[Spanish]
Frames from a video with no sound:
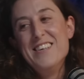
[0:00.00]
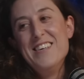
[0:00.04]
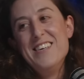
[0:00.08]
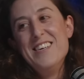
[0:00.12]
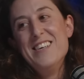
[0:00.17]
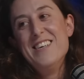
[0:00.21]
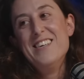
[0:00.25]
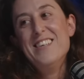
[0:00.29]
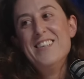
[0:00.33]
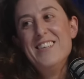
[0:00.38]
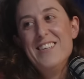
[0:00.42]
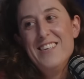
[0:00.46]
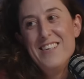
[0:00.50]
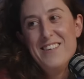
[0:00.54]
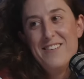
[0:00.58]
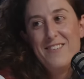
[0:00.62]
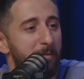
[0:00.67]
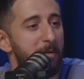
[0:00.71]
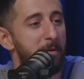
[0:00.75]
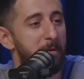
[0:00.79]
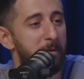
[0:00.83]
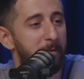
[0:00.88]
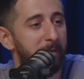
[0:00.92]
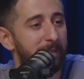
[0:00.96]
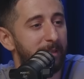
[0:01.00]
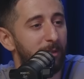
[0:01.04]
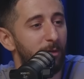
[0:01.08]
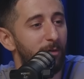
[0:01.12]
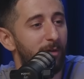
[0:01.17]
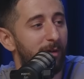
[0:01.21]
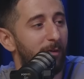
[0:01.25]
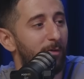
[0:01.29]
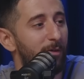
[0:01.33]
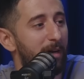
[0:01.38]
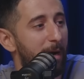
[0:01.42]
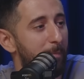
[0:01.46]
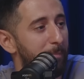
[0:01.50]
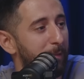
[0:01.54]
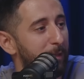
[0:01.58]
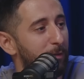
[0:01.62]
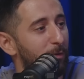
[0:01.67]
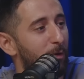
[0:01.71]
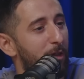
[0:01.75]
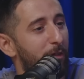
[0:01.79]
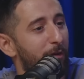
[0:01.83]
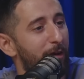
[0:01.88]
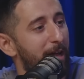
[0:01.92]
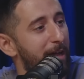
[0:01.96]
O sea, perdóname, ¿viviste un
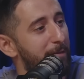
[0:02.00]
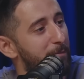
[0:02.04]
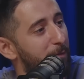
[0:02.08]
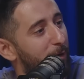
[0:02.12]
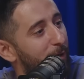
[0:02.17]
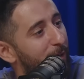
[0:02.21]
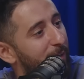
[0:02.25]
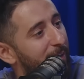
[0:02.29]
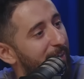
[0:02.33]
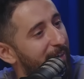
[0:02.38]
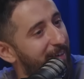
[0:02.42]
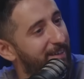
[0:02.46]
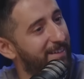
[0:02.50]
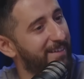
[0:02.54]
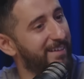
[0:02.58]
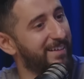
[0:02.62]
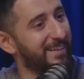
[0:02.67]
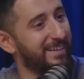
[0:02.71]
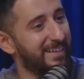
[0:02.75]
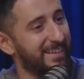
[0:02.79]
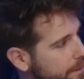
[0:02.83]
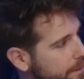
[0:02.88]
capítulo de la Novita?